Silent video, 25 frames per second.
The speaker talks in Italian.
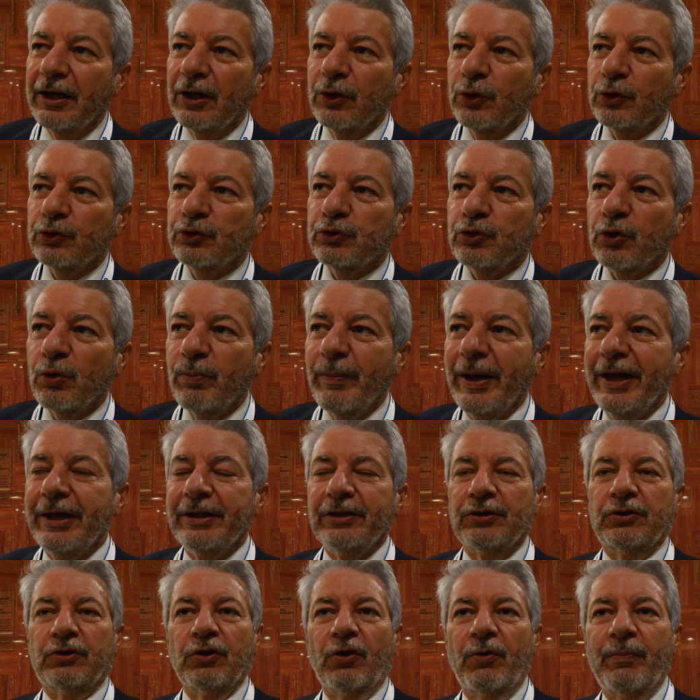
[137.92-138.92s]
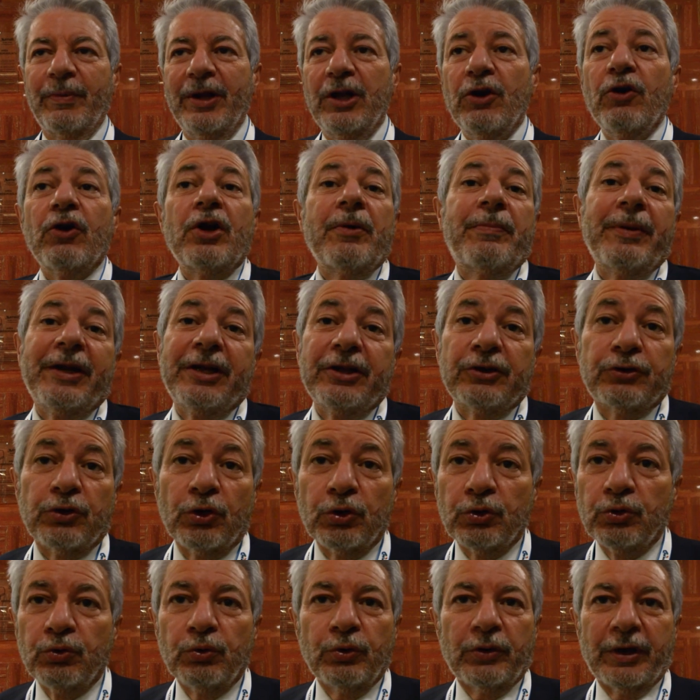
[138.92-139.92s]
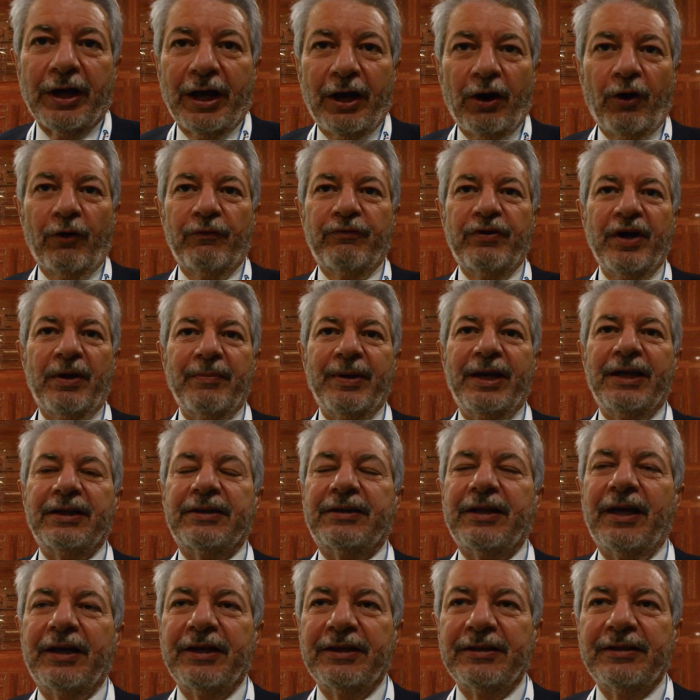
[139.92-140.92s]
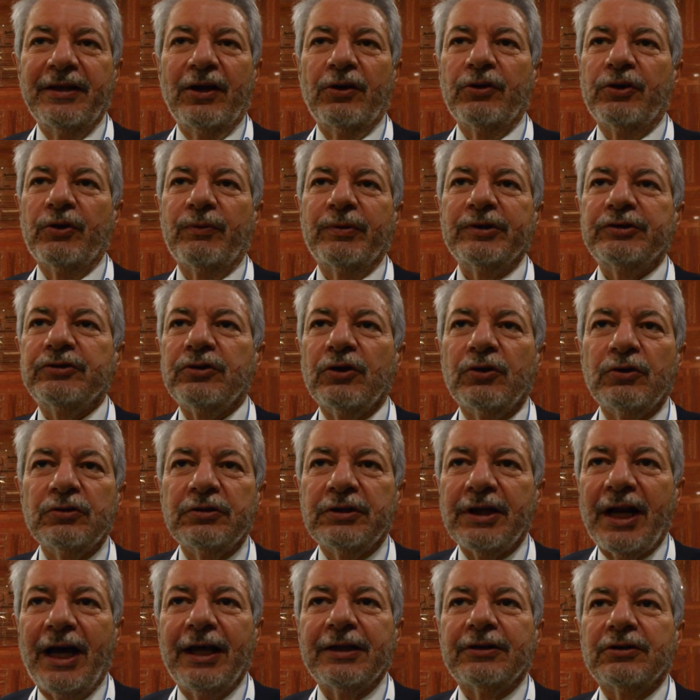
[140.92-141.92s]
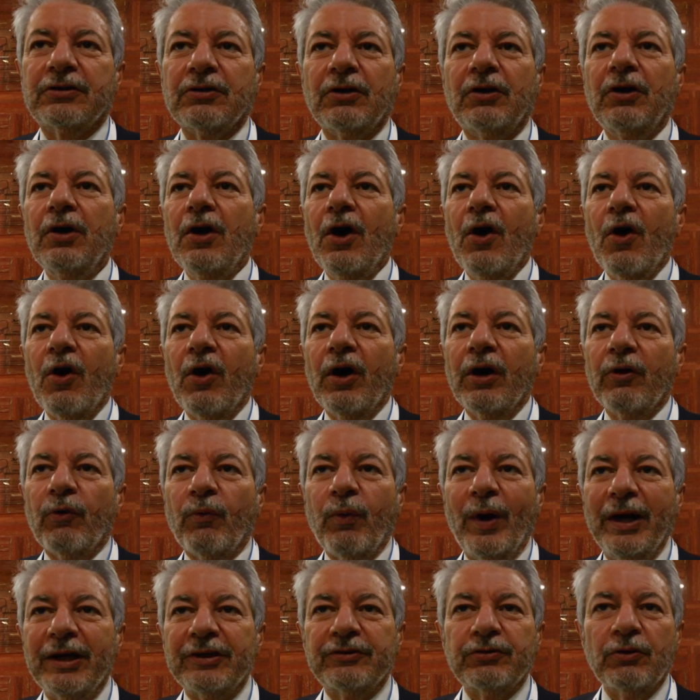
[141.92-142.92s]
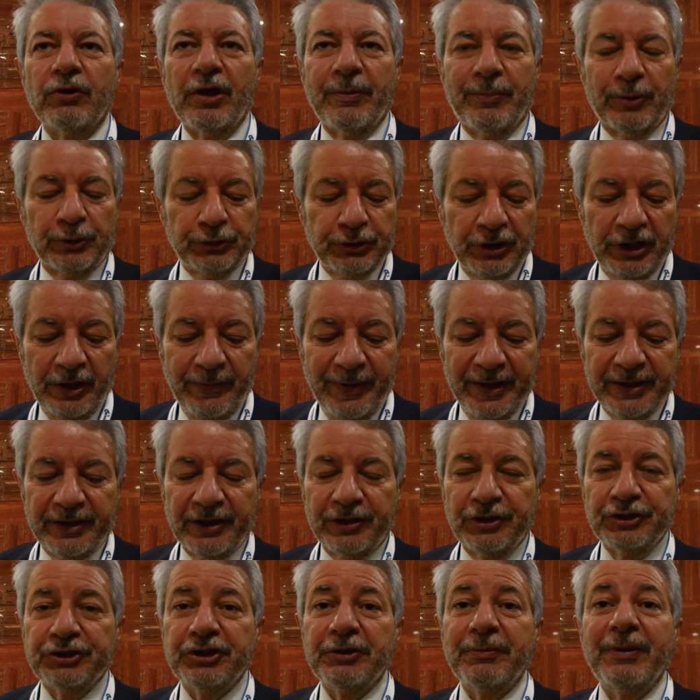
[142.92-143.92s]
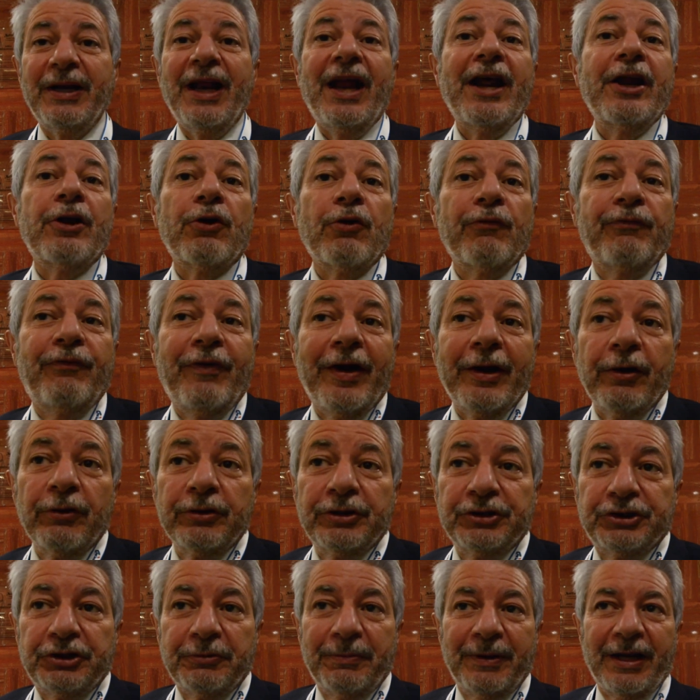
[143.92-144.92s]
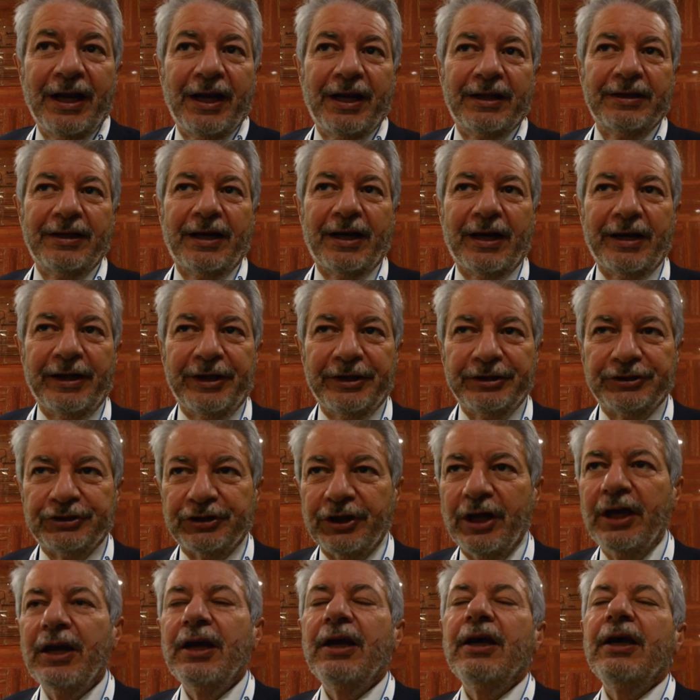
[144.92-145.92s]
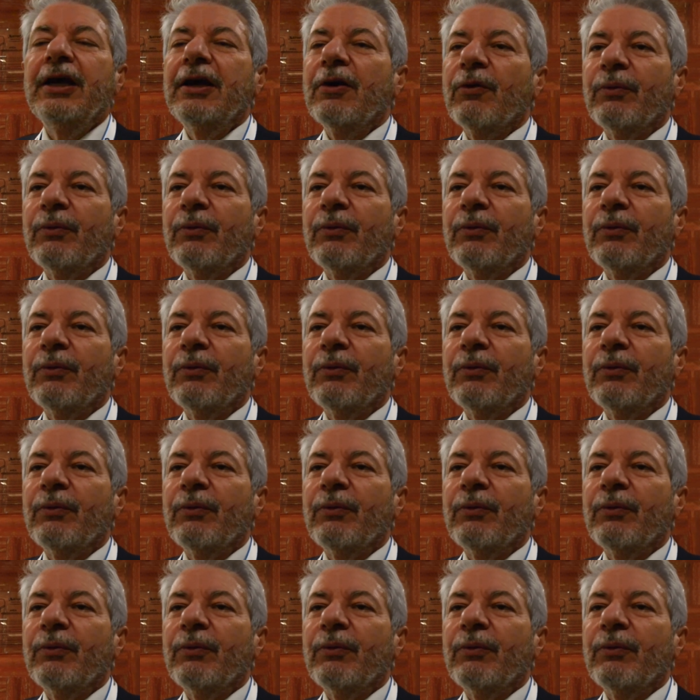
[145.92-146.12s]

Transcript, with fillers: lo strumento migliore per introdurre ovviamente all'interno di questo contratto quali sono i procedimenti disciplinari e non farlo disciplinare dalla legge.